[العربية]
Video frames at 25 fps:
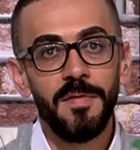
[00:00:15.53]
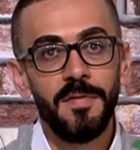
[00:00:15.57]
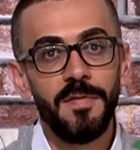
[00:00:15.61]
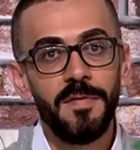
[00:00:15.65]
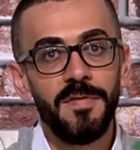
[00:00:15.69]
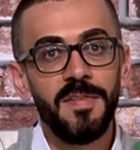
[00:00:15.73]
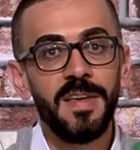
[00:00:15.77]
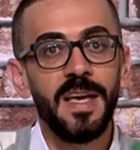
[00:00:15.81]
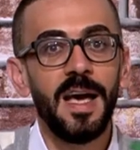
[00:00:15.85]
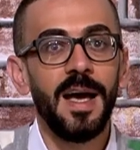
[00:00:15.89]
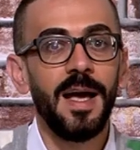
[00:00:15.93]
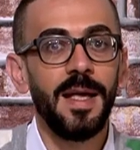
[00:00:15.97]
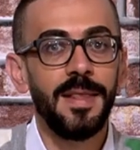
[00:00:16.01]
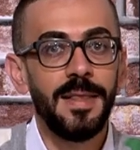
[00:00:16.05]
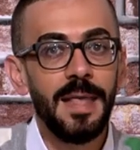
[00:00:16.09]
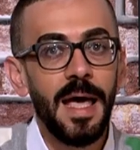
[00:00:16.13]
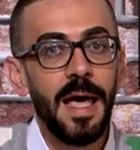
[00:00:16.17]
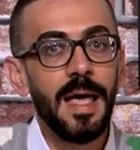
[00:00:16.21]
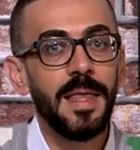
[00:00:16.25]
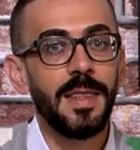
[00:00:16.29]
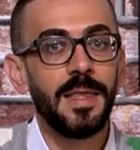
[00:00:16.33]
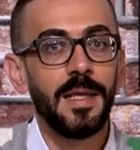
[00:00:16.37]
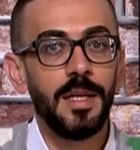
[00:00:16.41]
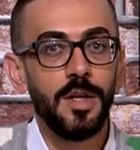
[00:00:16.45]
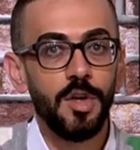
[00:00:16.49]
في
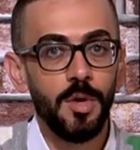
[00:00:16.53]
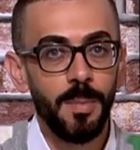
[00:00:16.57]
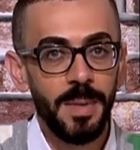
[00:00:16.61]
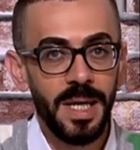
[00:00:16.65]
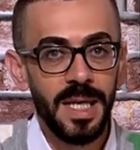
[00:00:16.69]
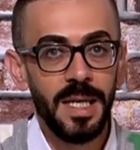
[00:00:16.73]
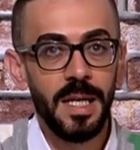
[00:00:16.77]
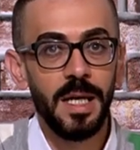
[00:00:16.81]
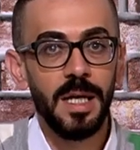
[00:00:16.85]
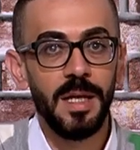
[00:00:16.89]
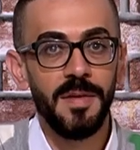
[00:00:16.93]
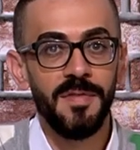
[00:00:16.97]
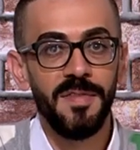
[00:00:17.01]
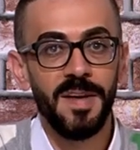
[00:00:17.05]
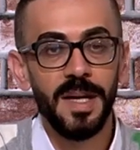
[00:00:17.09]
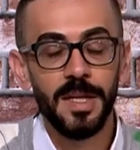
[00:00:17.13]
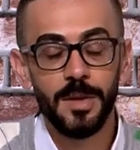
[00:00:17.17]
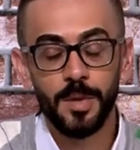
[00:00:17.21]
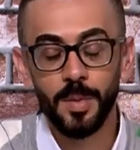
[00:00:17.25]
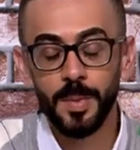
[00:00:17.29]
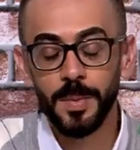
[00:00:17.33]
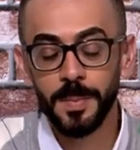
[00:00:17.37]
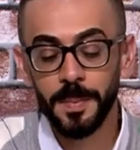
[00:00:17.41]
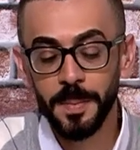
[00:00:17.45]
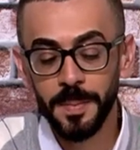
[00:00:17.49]
أحداث اليومين اللي
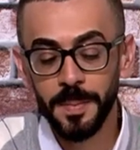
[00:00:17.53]
فاتوا